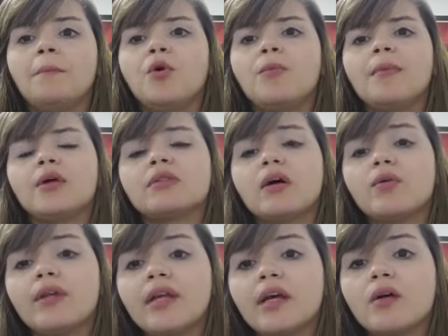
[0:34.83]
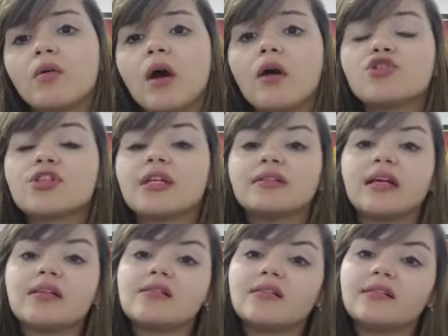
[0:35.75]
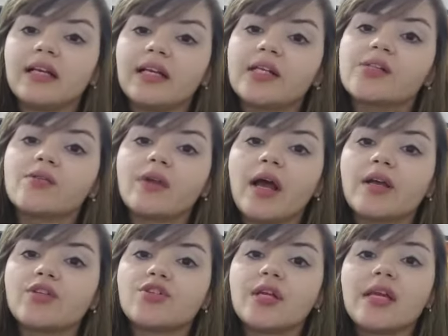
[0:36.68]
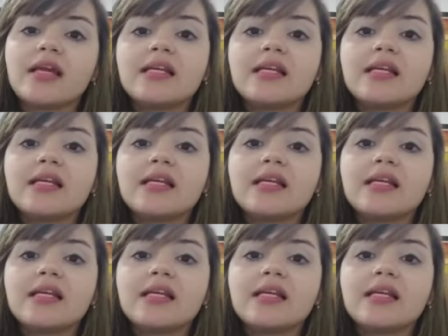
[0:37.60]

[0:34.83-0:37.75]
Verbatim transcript: por meio da União aos tratados internacionais,